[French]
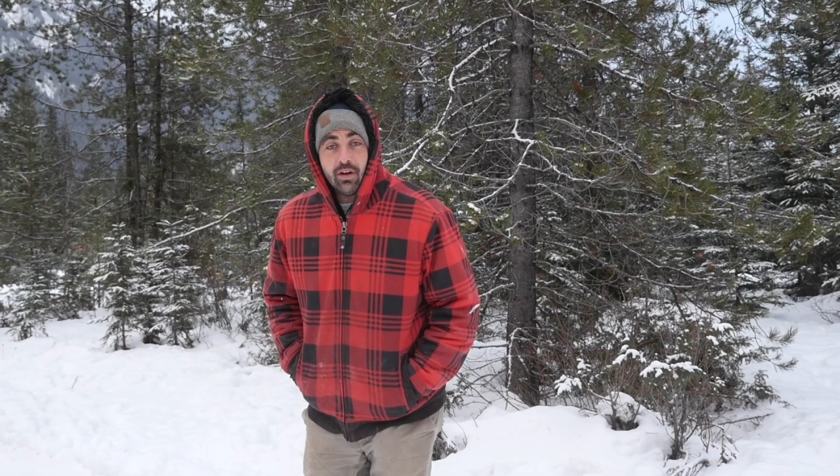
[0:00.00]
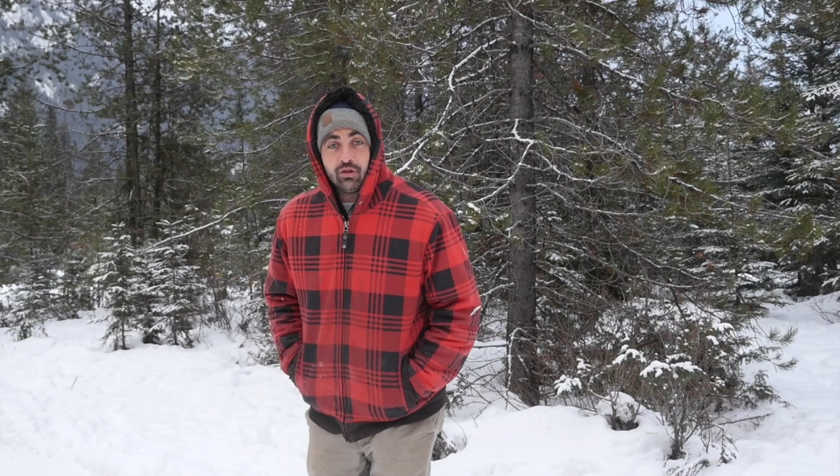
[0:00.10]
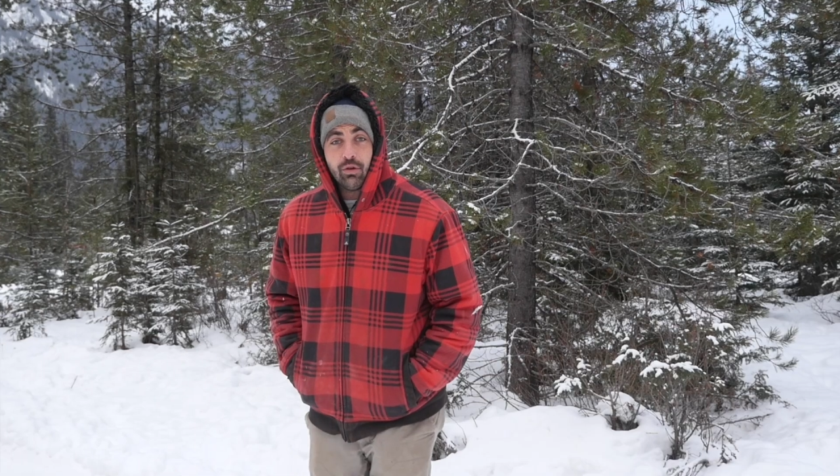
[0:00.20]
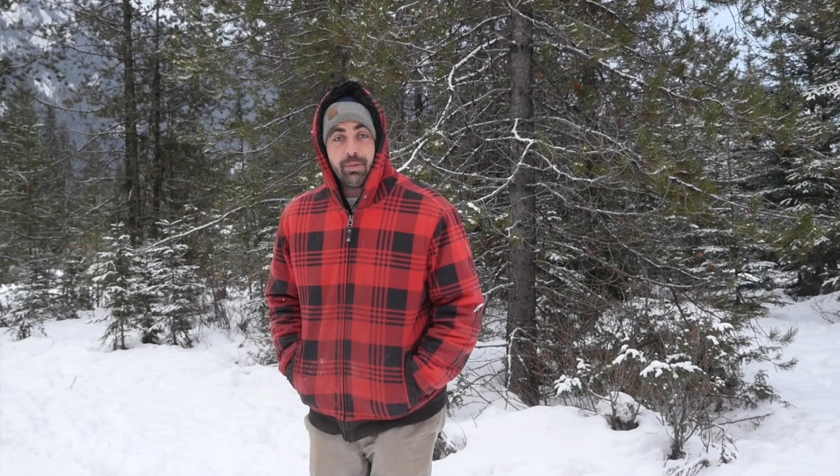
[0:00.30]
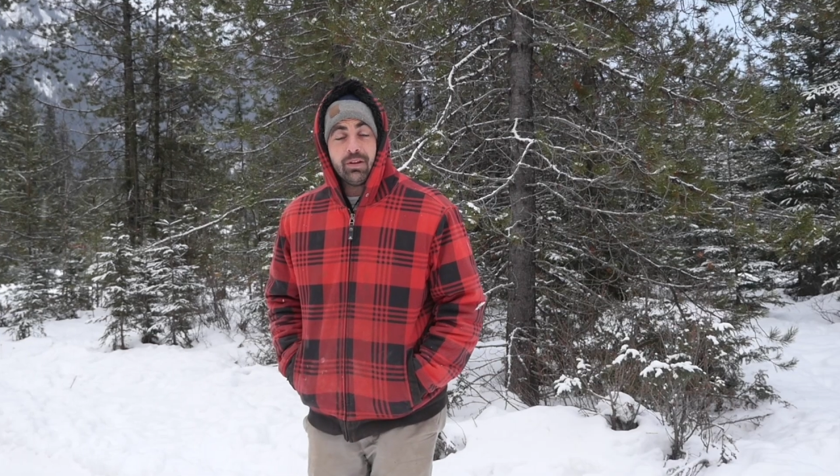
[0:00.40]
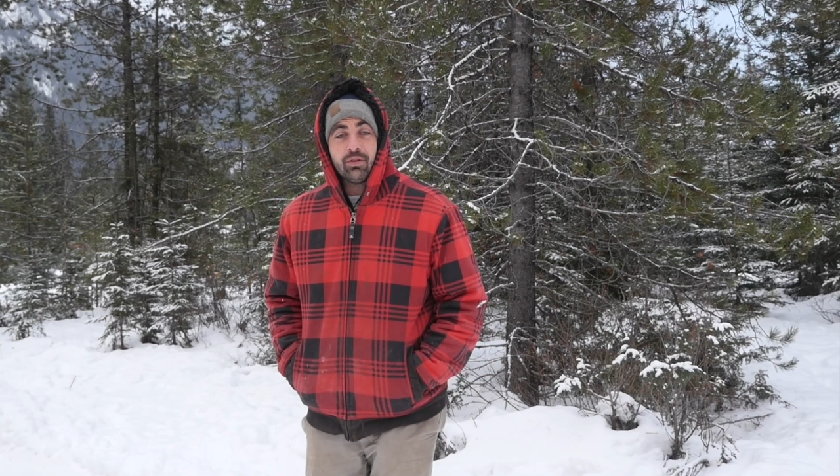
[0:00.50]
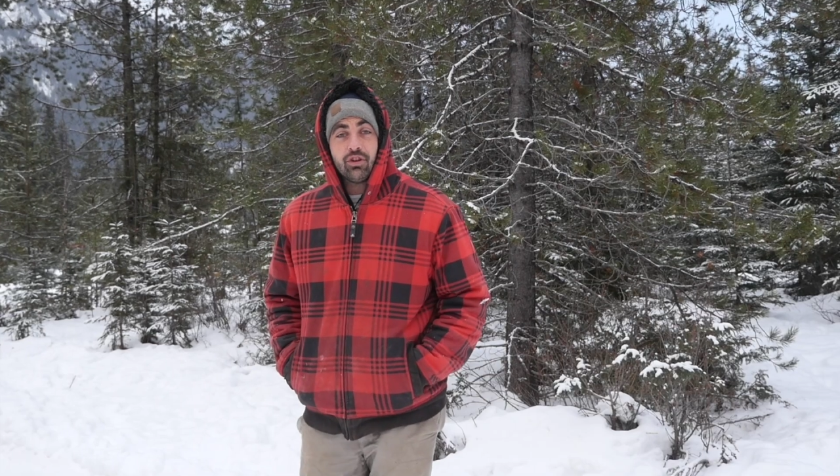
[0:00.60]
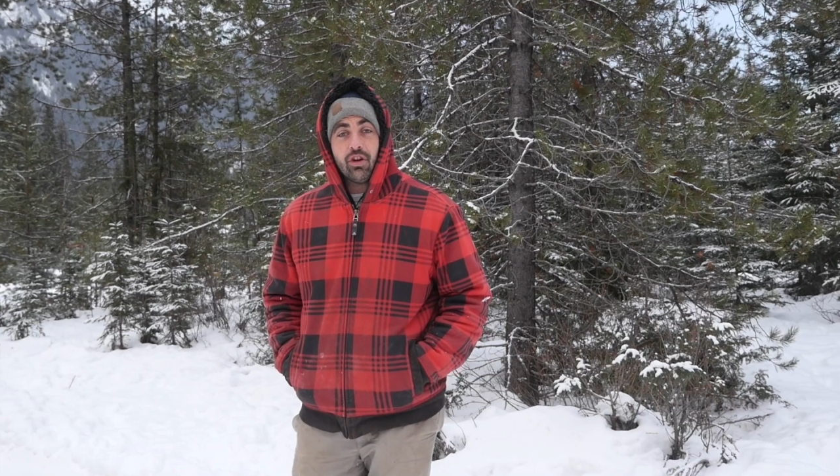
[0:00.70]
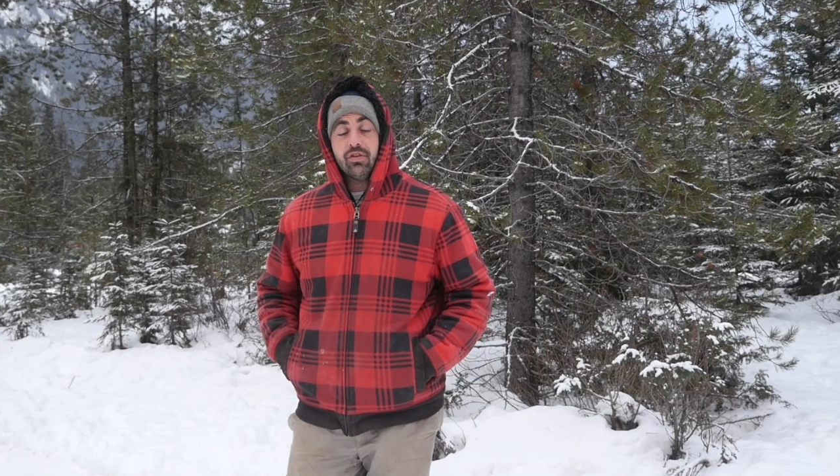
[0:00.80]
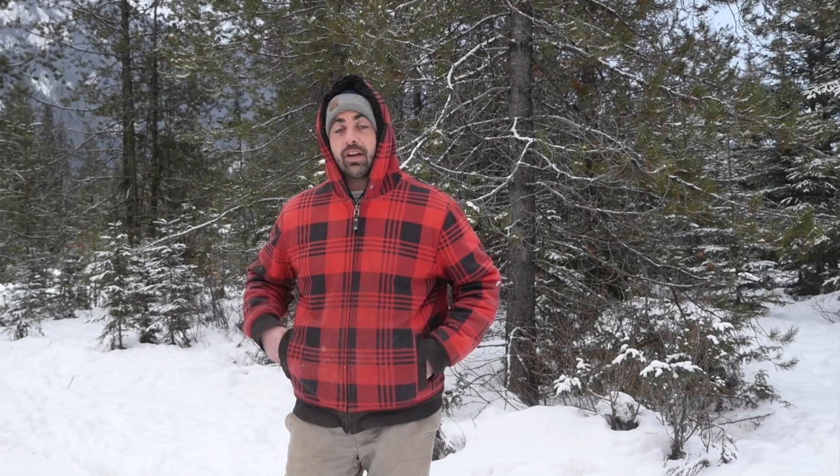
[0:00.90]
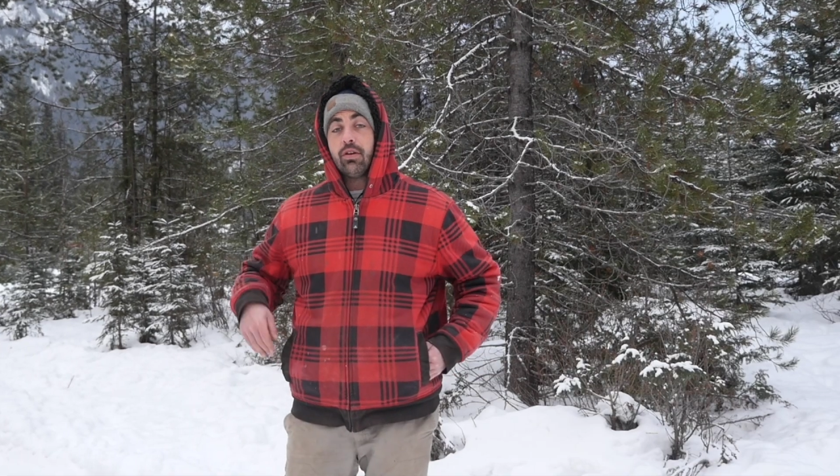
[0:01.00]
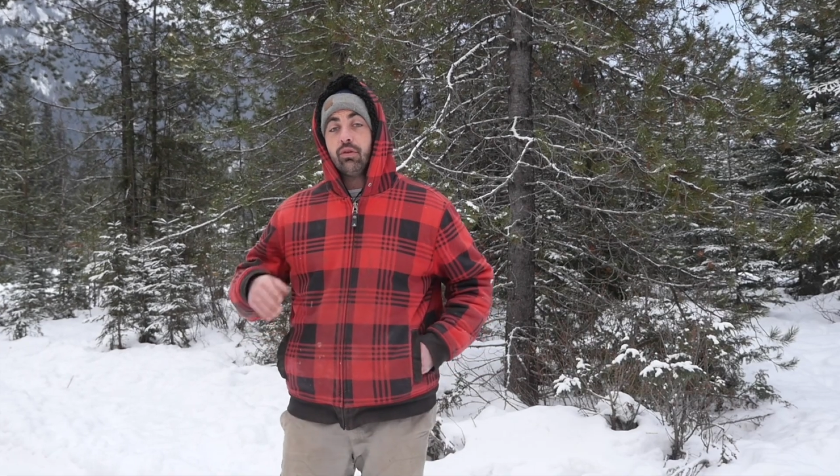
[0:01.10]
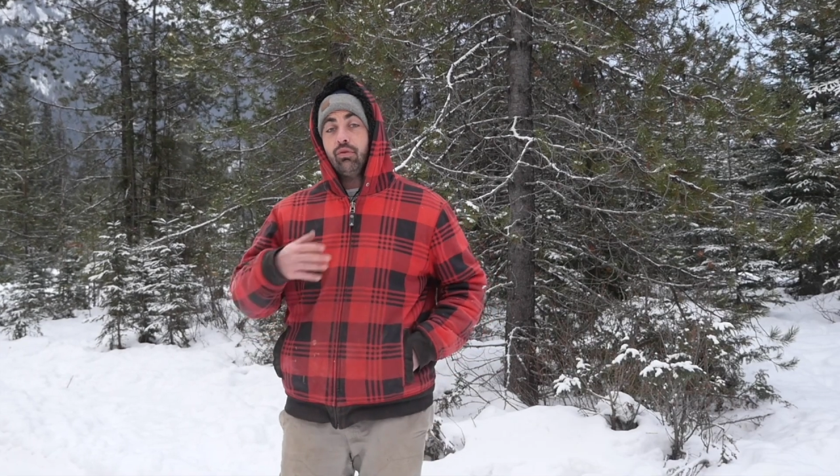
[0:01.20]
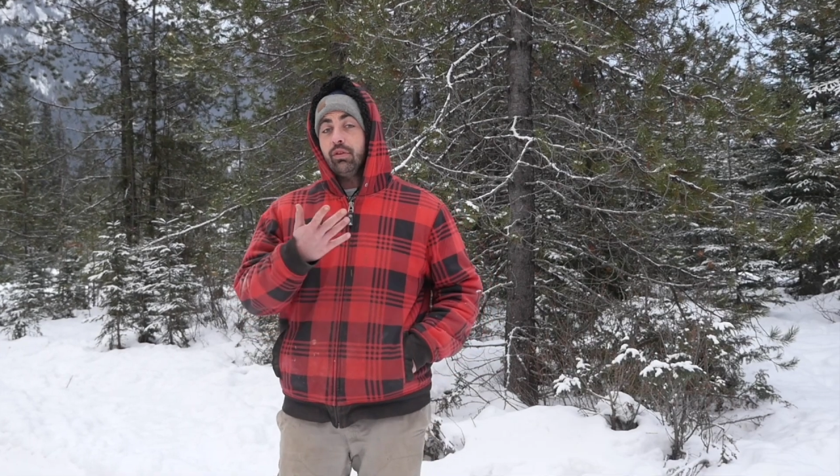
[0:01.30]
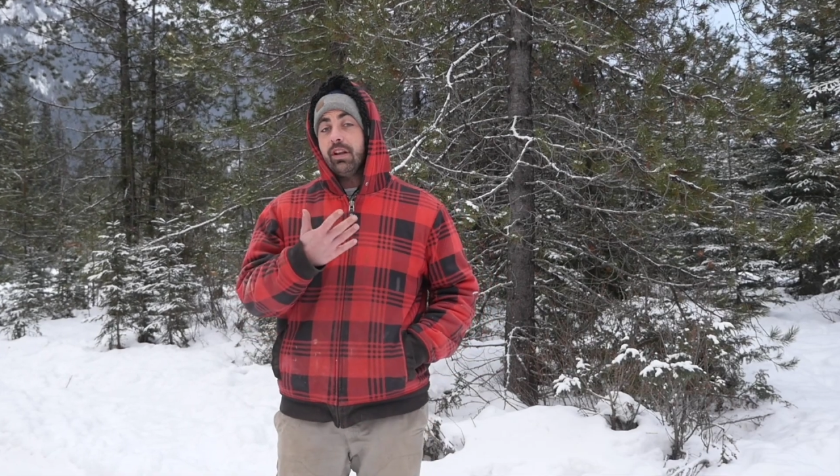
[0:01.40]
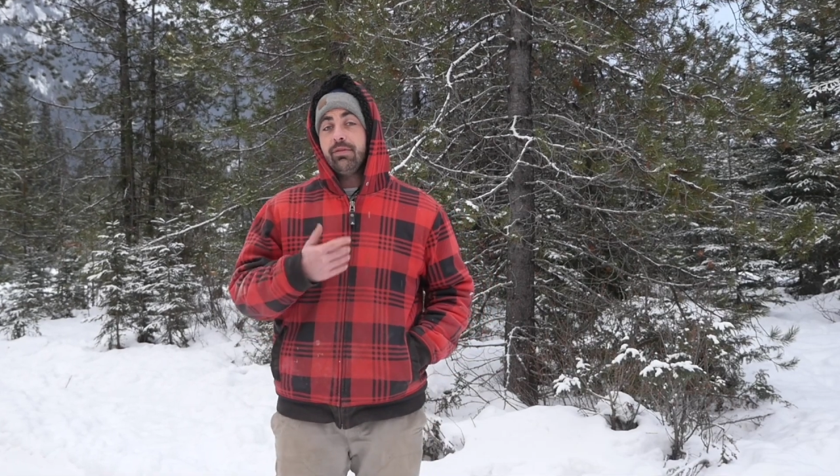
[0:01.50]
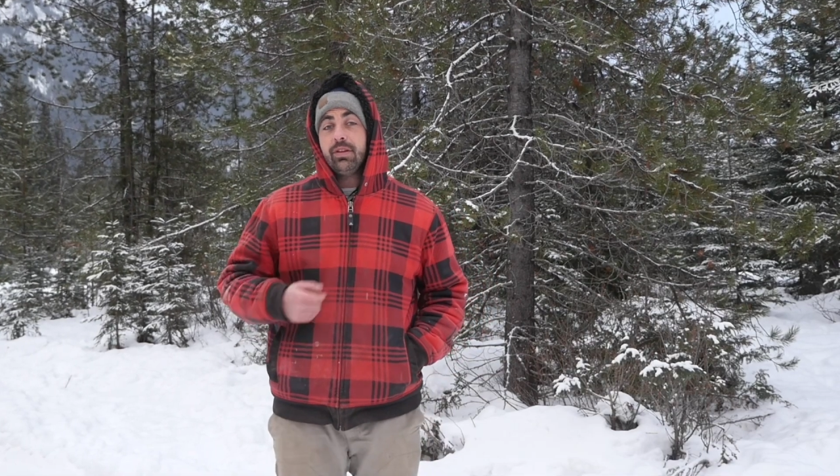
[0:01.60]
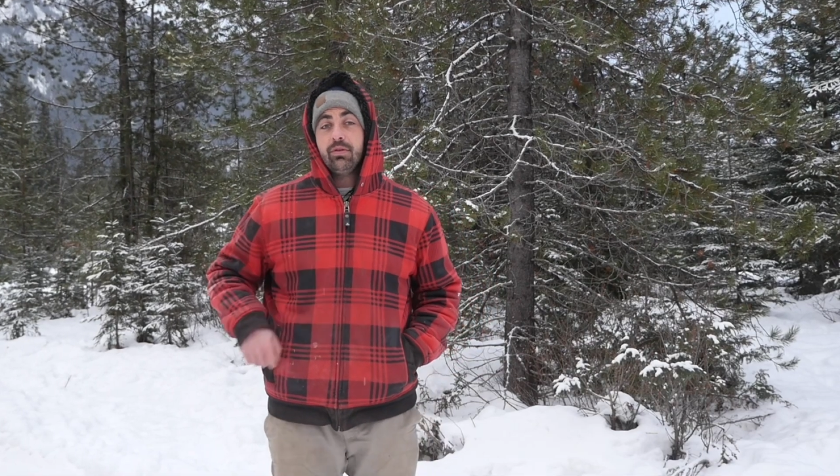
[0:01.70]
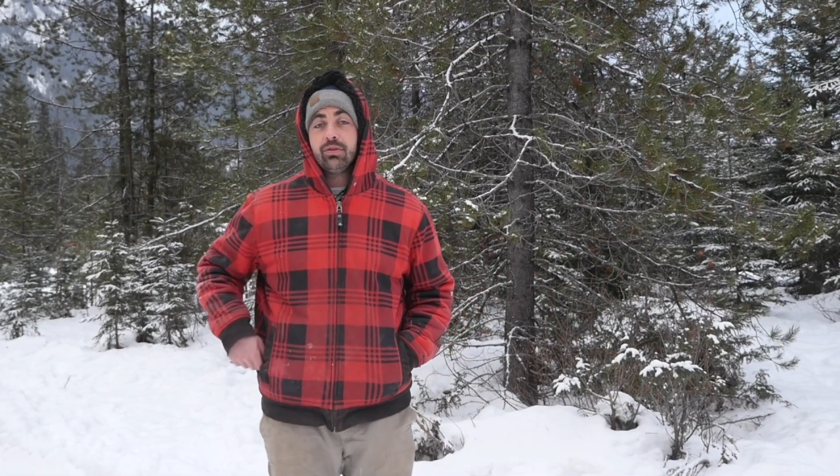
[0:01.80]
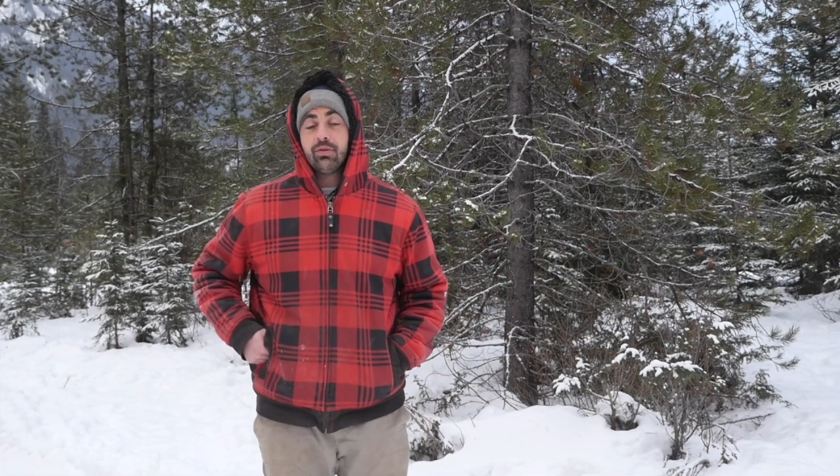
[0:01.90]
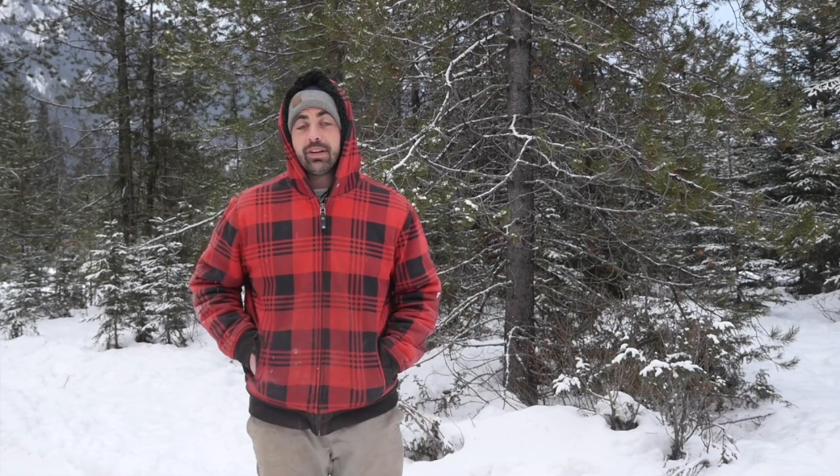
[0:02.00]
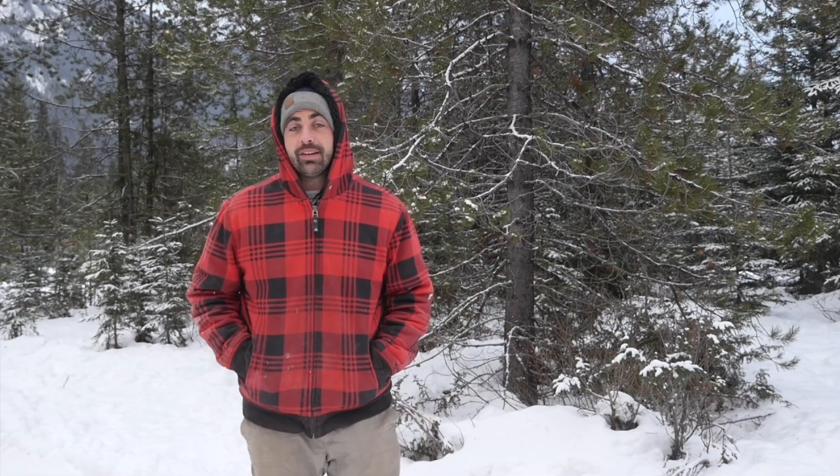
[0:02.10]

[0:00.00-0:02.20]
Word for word: sur plein d'autres choses. D'ailleurs toutes les vidéos sont